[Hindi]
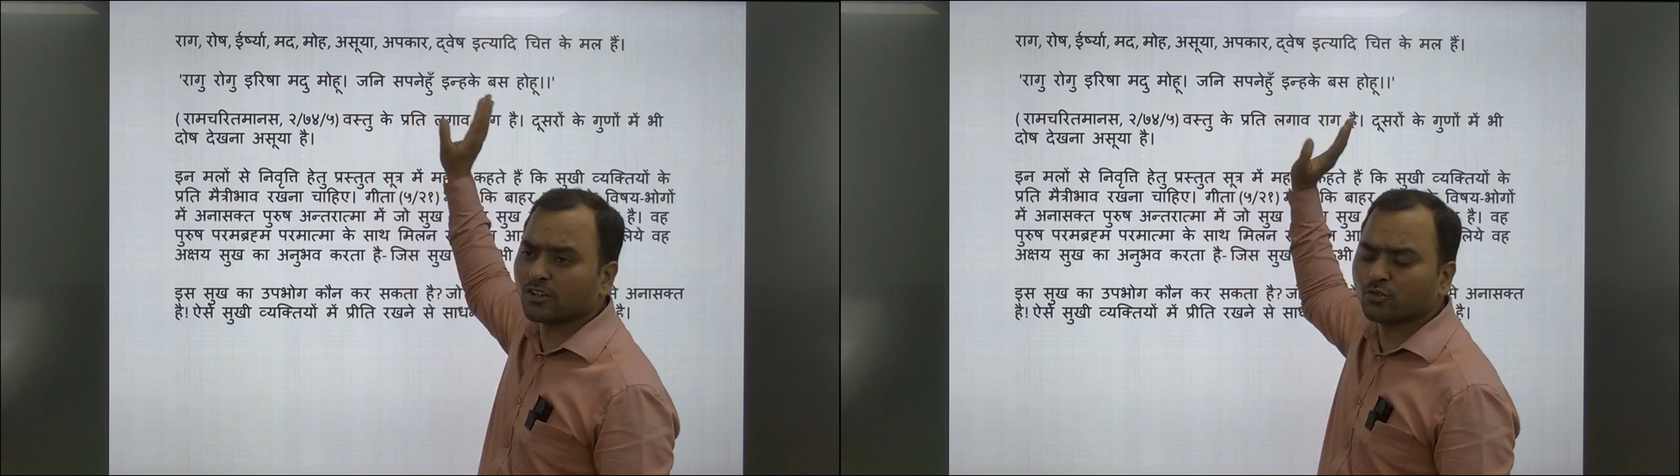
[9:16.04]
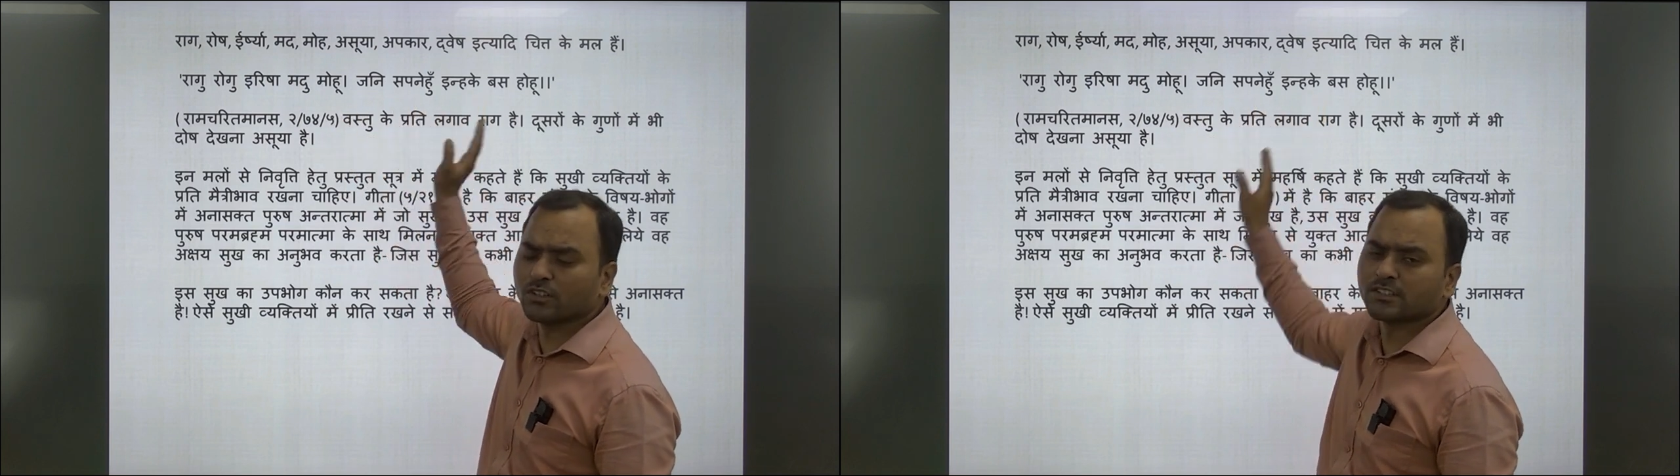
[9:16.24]

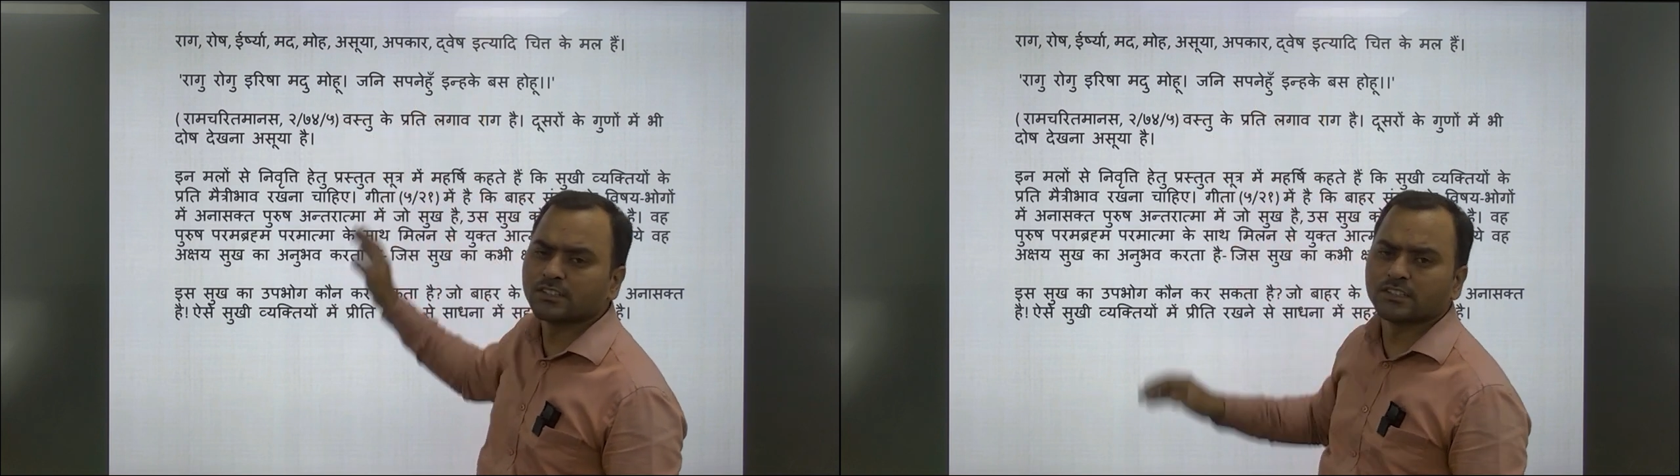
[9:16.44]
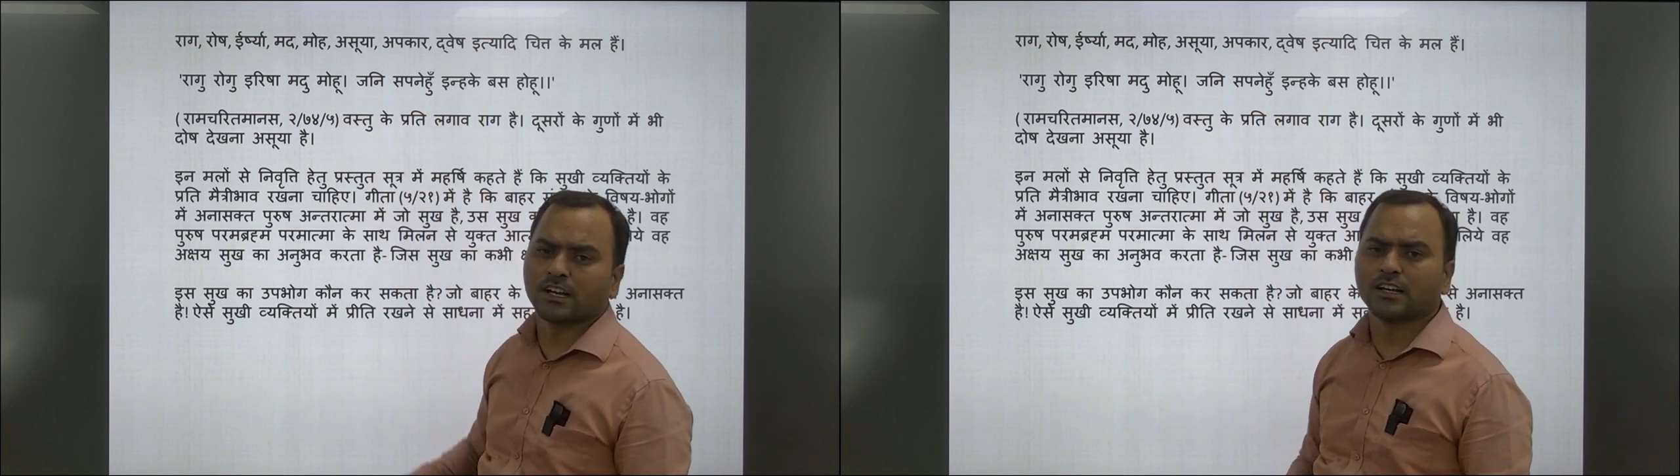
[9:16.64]
द्वेष
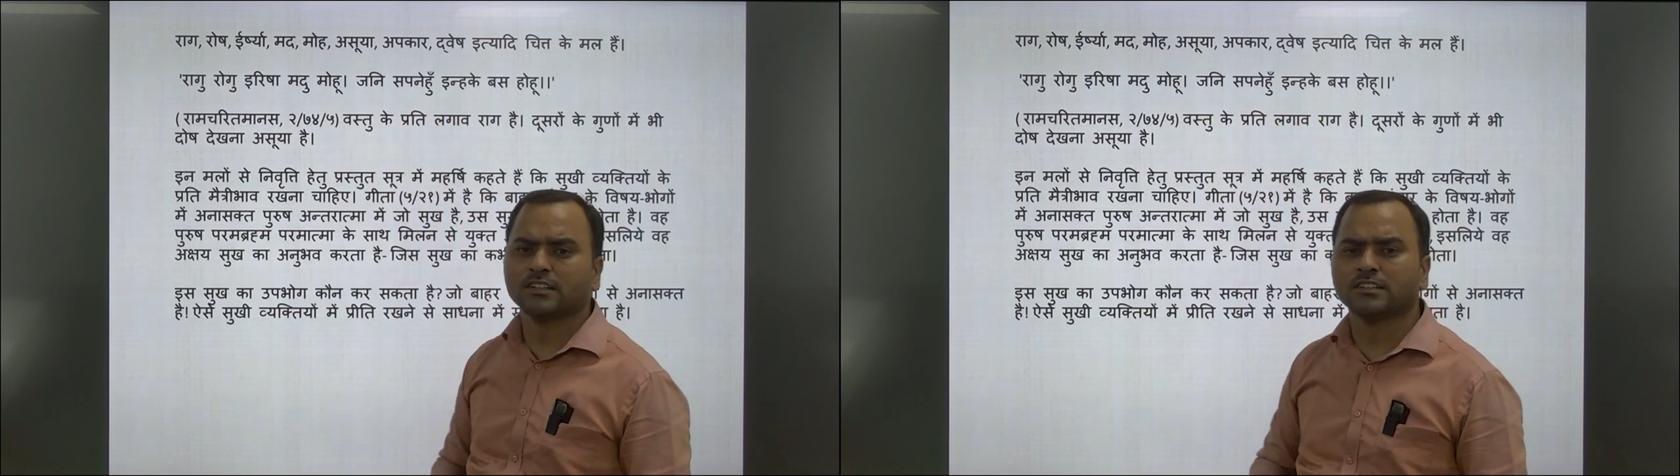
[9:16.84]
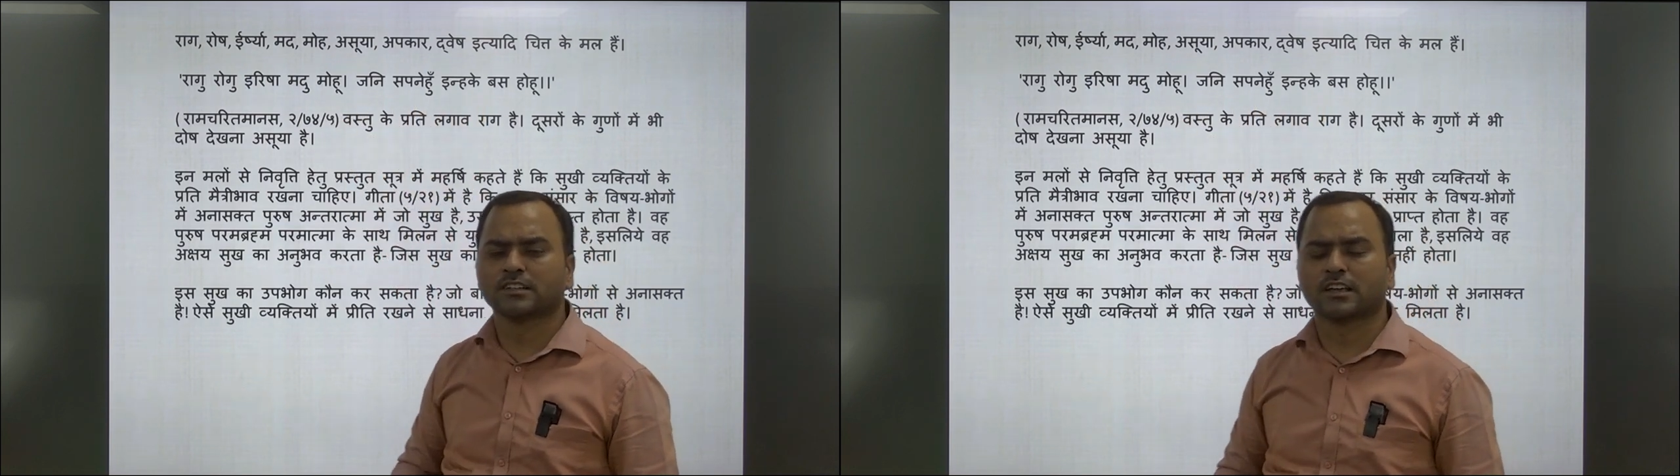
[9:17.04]

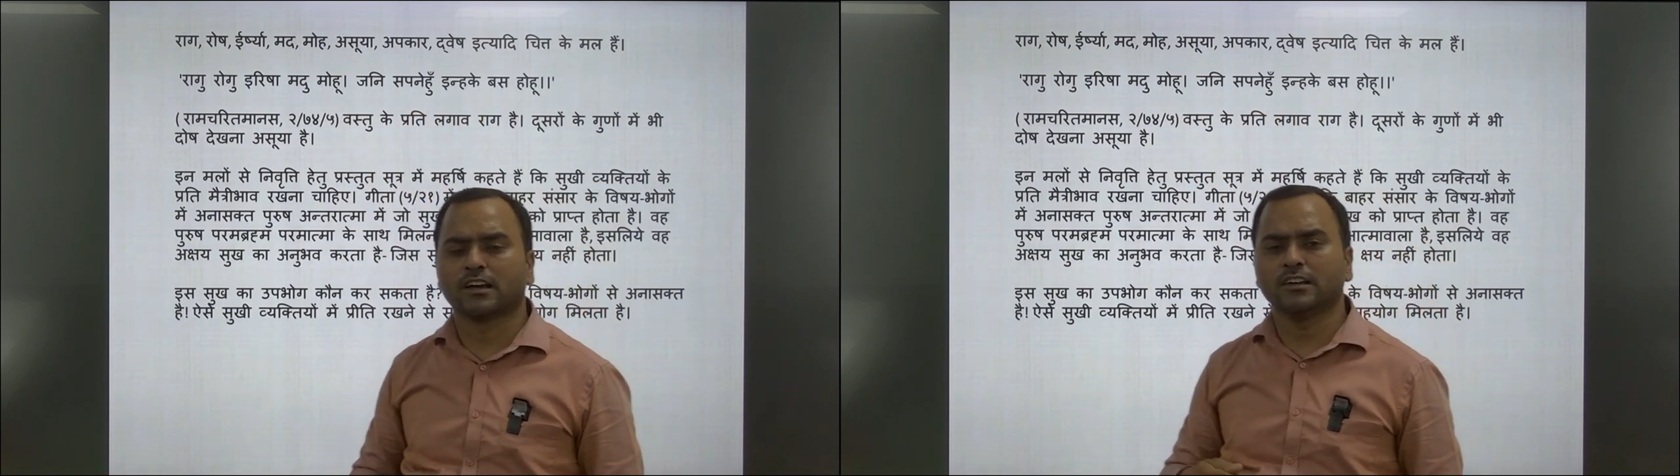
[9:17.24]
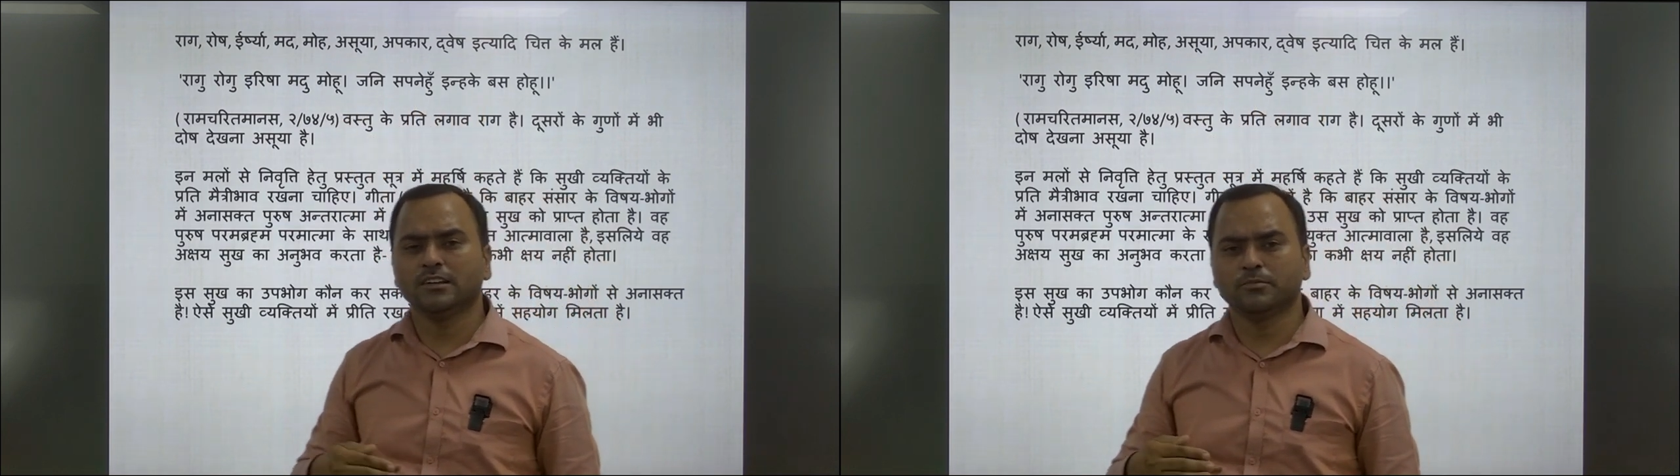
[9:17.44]
इत्यादि ये क्या
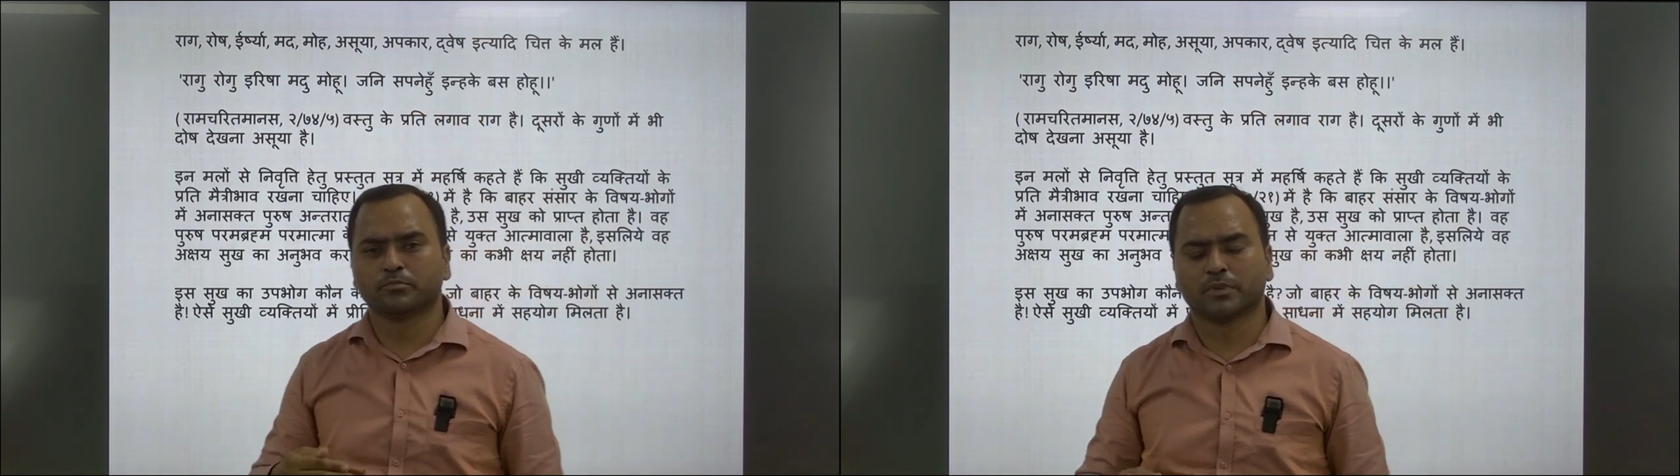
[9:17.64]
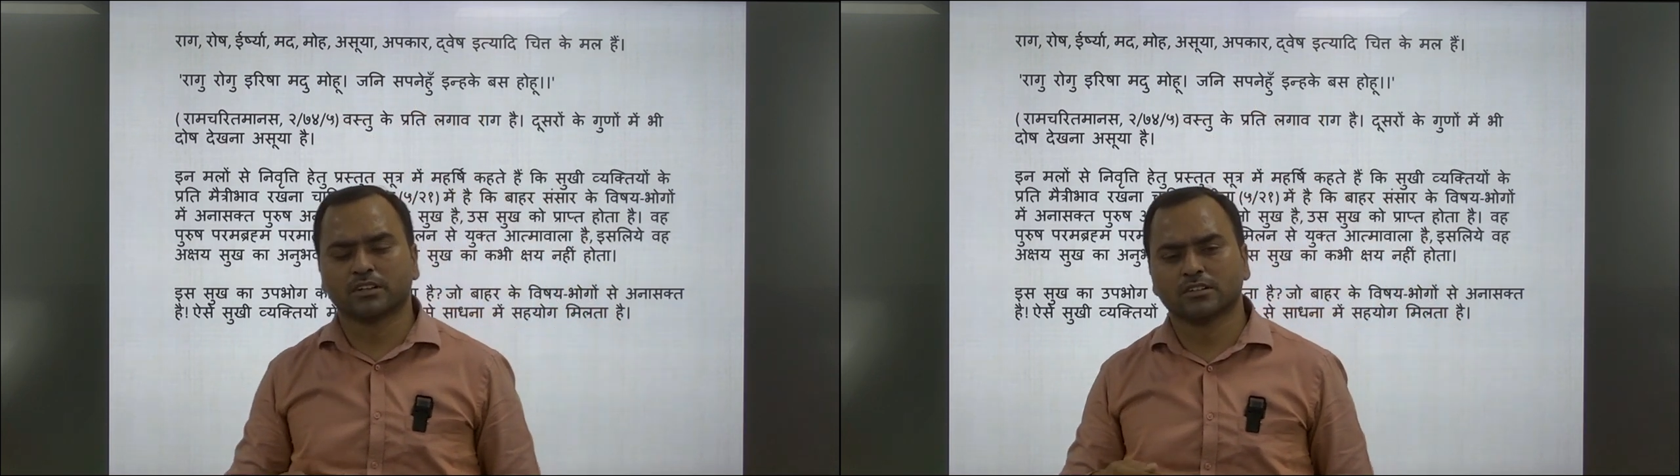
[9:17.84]
है
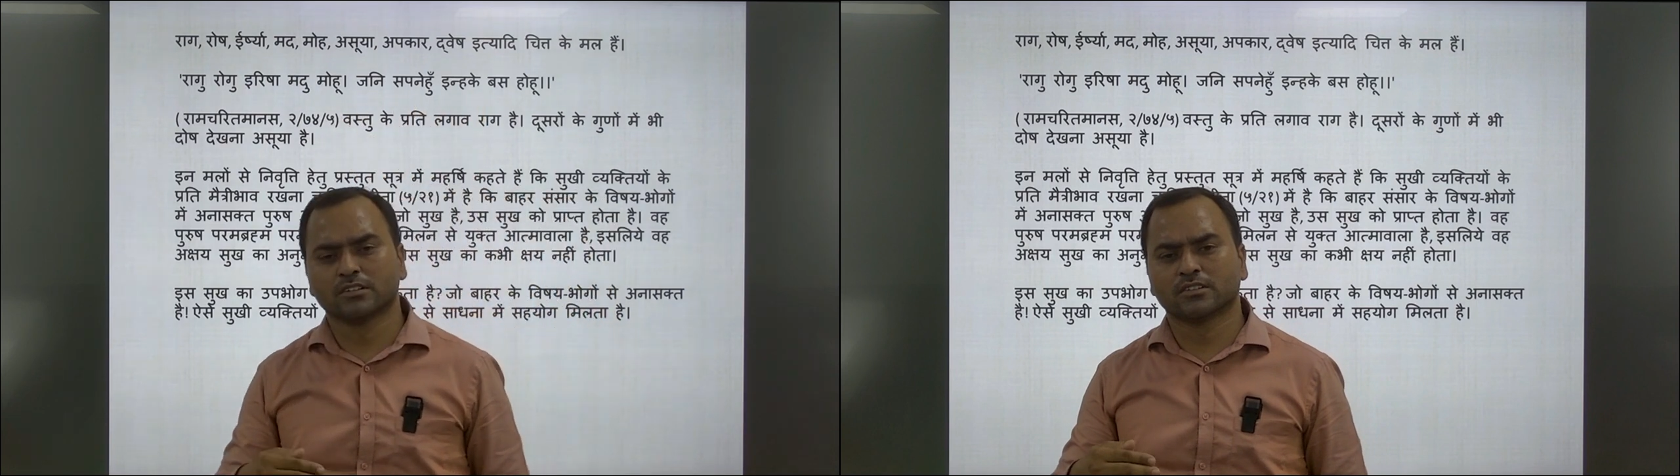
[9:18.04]
मन